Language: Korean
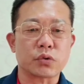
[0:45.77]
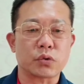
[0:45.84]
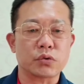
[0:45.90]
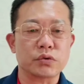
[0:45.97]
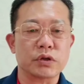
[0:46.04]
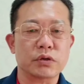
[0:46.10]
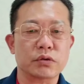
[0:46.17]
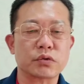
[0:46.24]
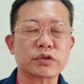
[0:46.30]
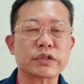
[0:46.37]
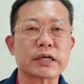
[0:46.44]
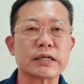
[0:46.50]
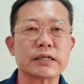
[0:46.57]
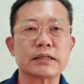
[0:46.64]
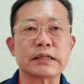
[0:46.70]
좋은 일로
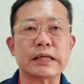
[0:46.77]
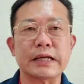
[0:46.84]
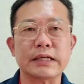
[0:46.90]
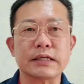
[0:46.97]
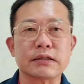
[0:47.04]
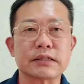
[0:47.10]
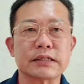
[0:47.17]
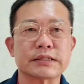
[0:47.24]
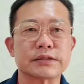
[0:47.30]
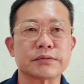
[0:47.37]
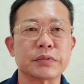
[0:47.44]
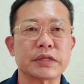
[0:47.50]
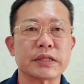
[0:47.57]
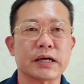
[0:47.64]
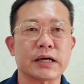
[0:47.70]
쫓아가는 건 아닌 것
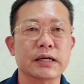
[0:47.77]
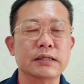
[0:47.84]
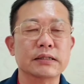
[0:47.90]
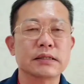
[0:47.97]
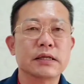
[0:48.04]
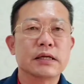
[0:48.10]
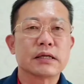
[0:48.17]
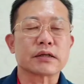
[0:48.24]
같습니다.